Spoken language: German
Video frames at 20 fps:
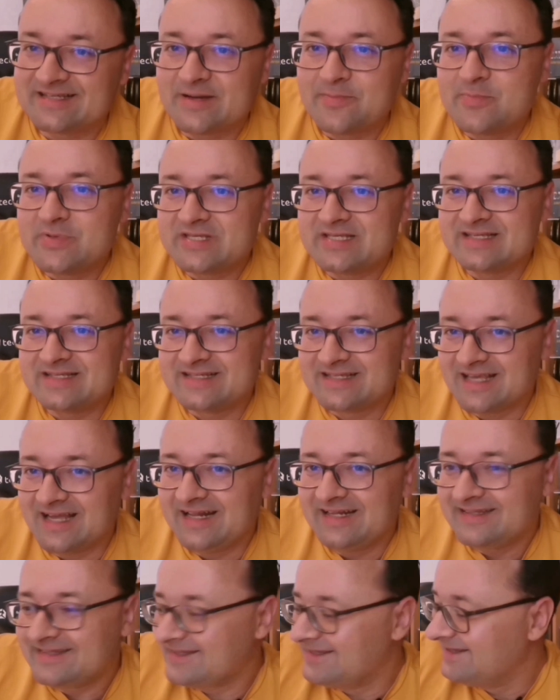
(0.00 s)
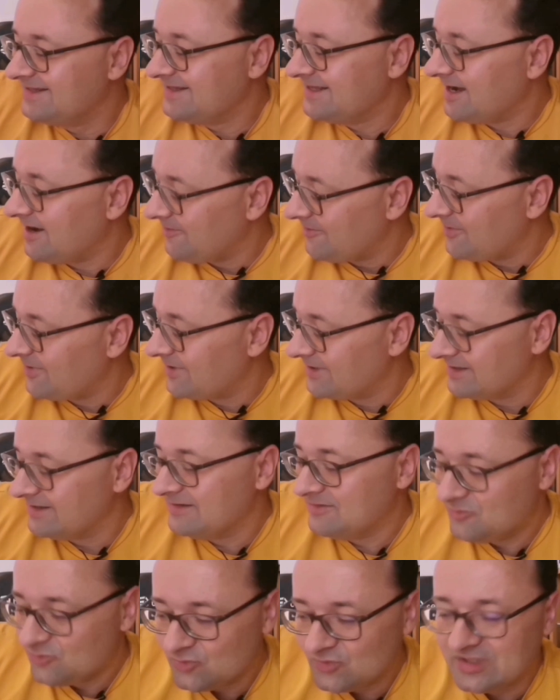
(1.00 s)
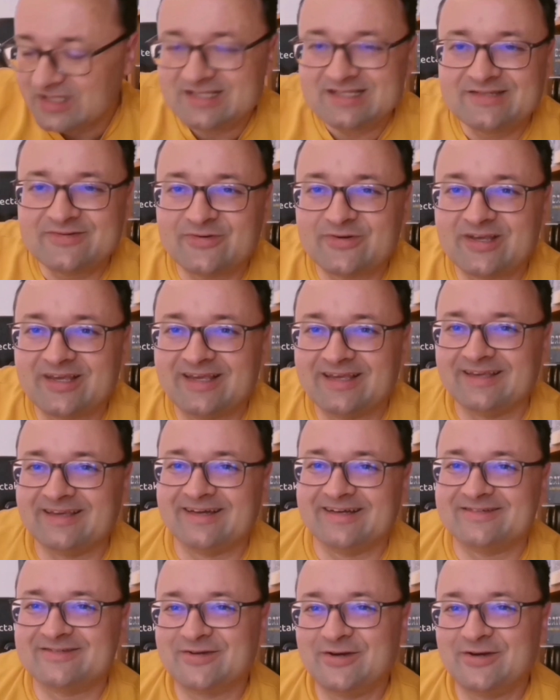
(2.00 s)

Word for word: Das ist ein bisschen selten, aber das ist okay.